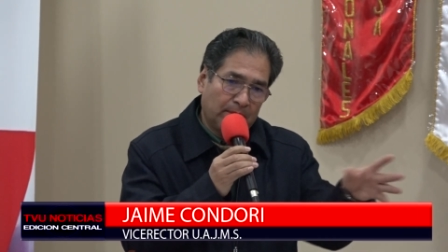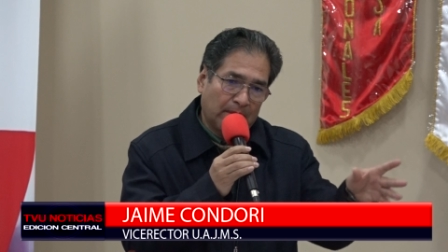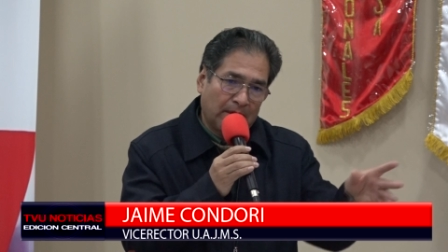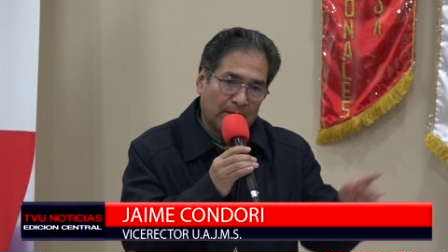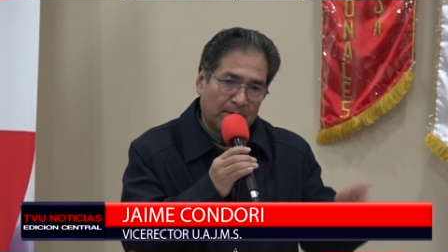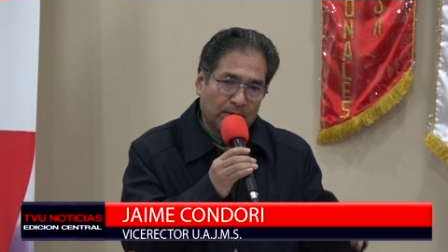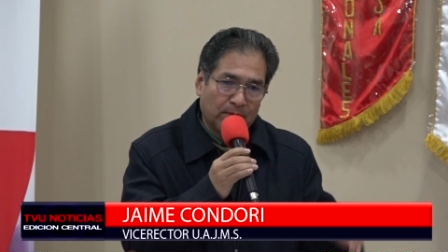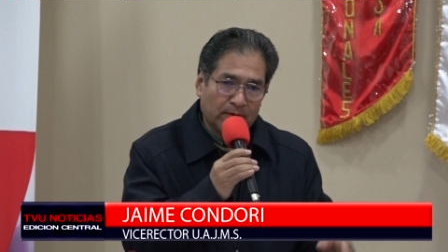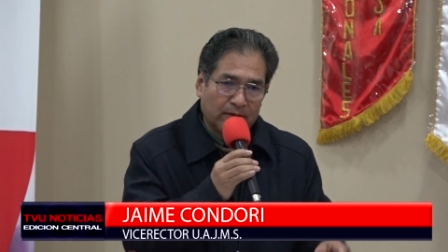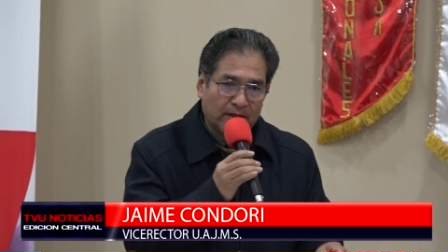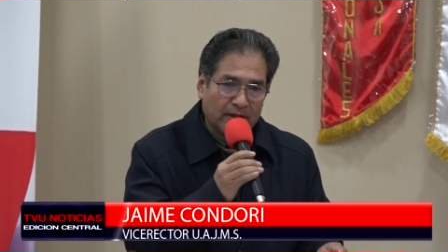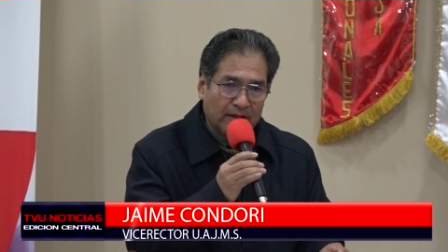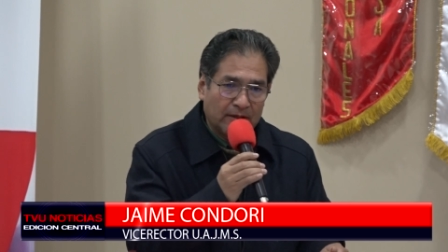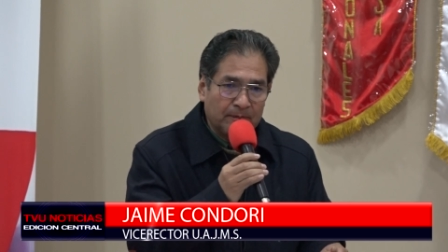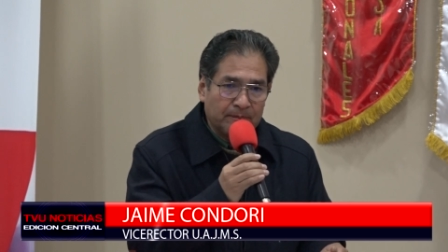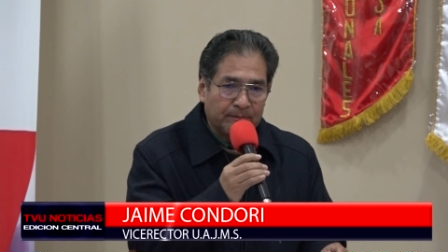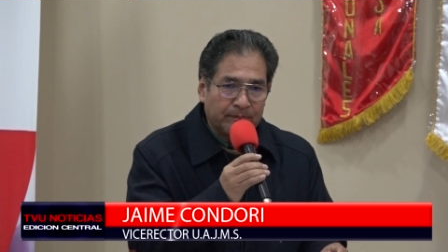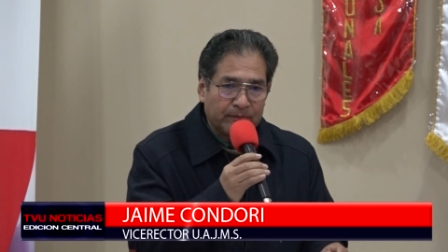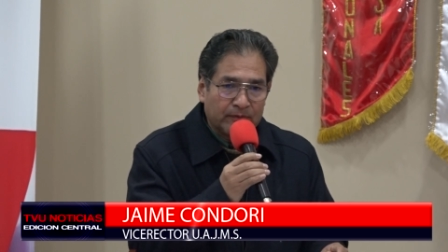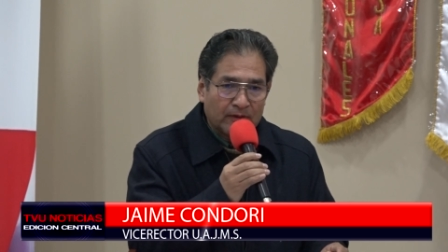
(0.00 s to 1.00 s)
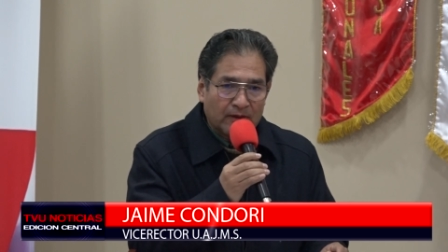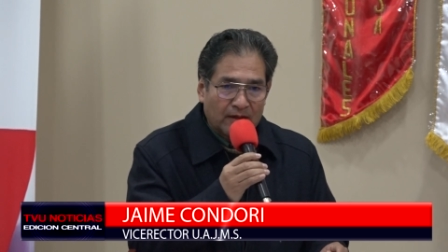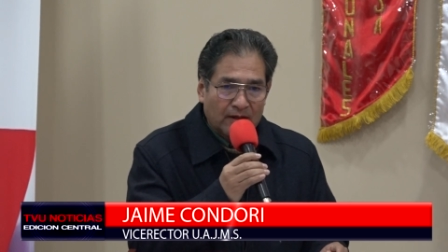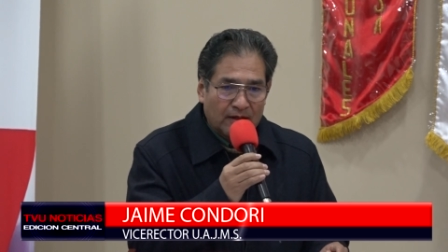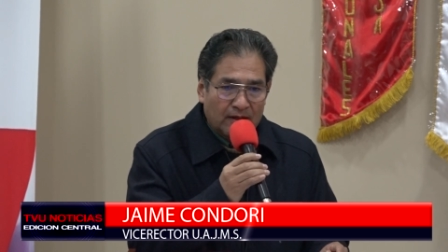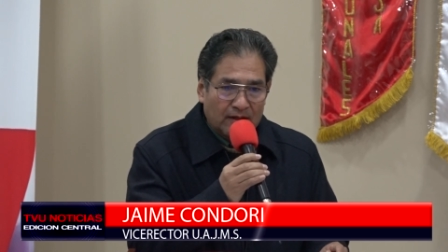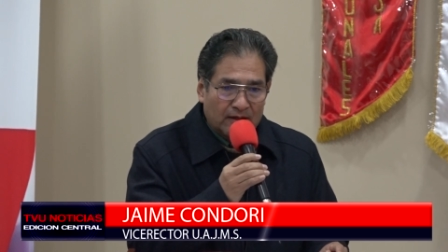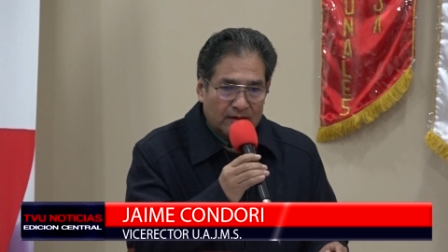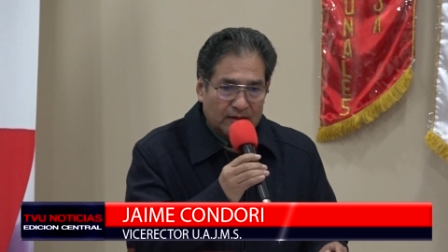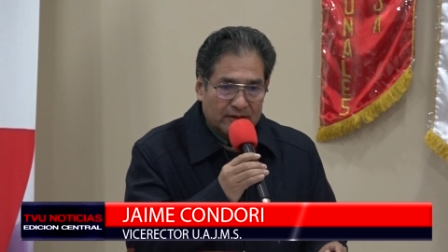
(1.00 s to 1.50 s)
para poder
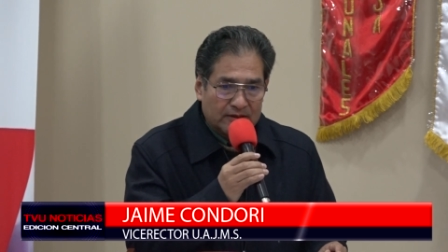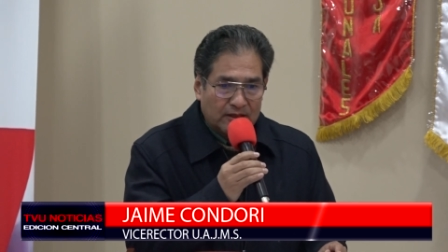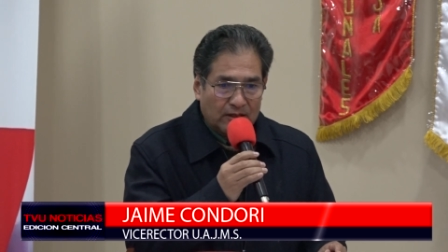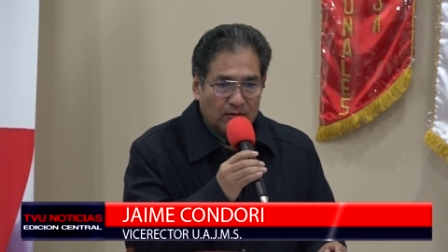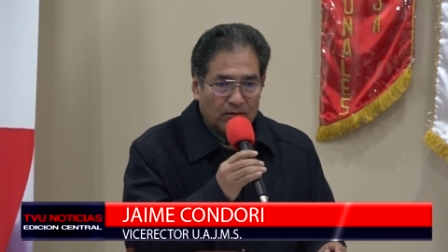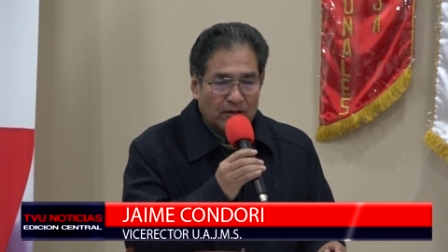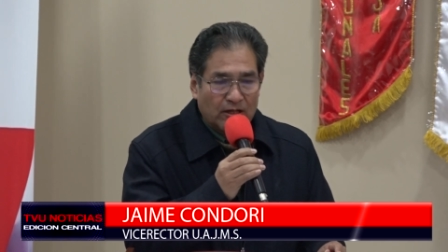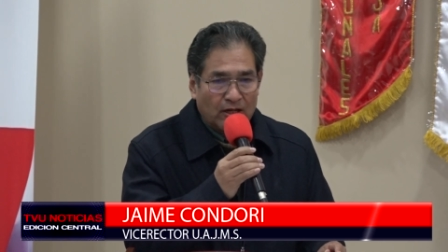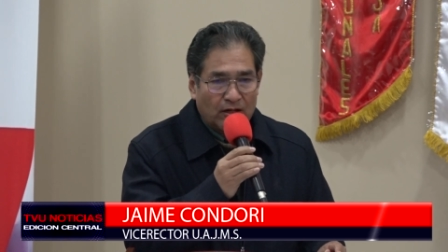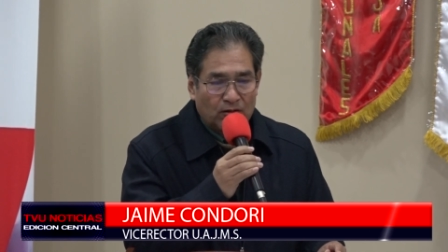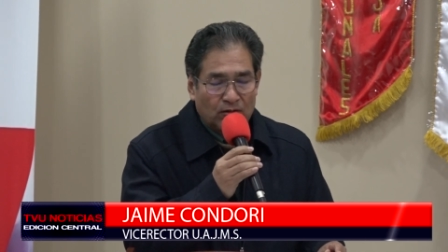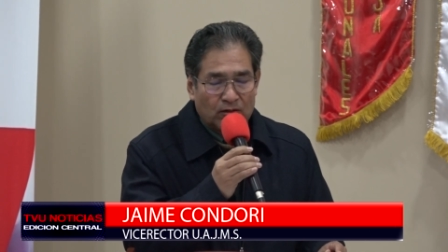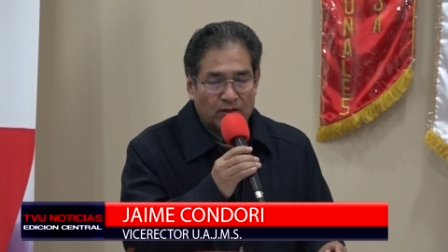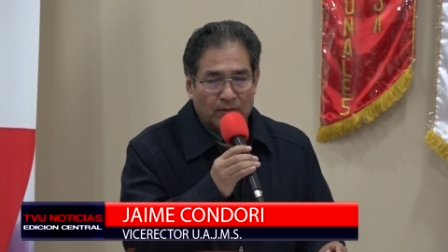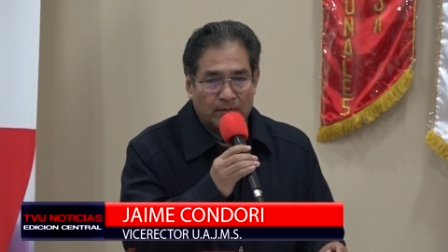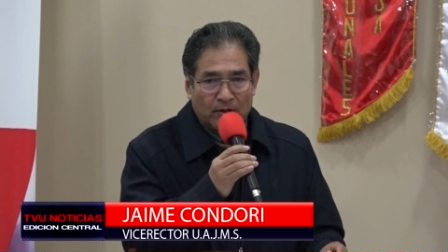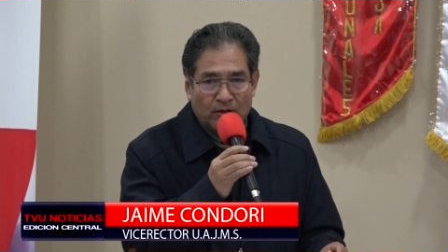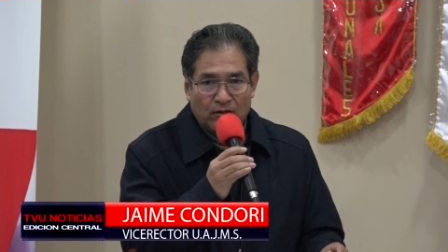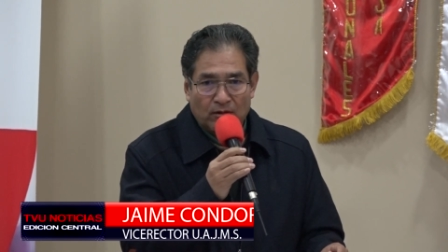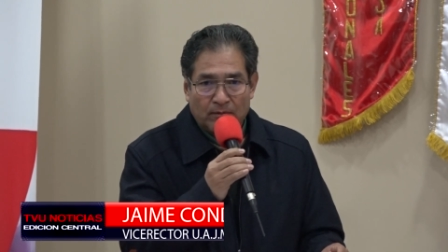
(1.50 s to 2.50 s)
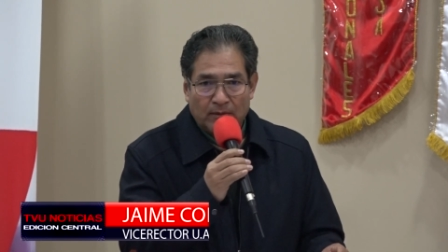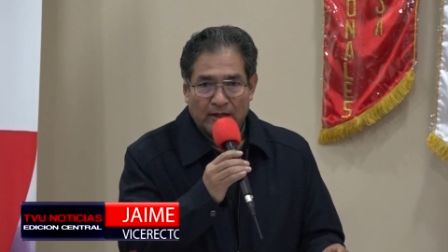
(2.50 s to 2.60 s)
desarrollarnos de mejor